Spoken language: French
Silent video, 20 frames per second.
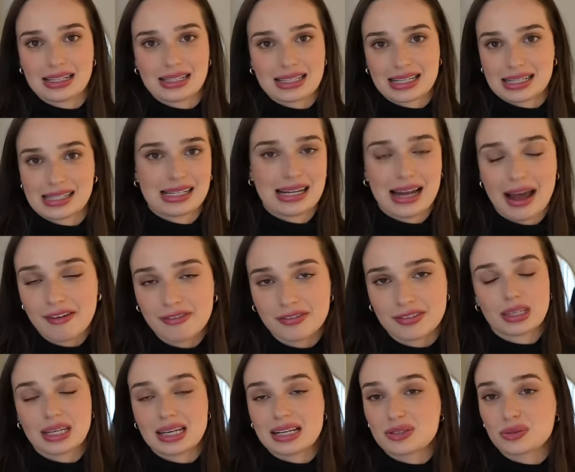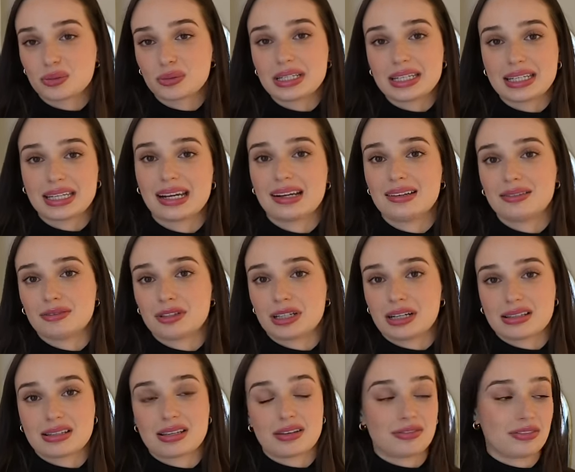ça, se lave et elles sont nickel,
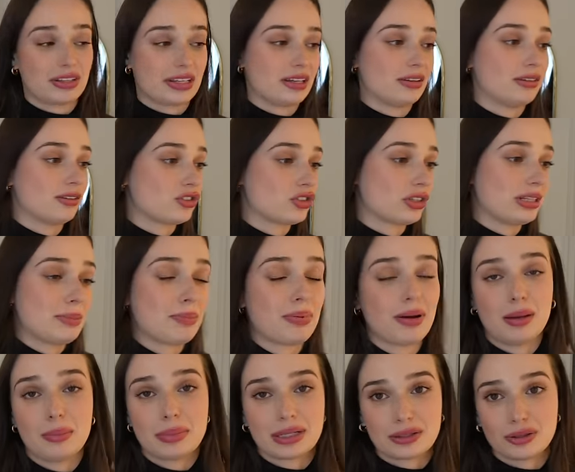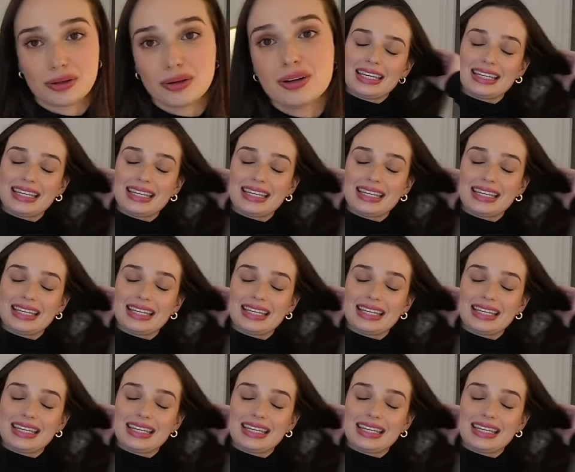voilà ça fait, euh, j'en ai plein maintenant.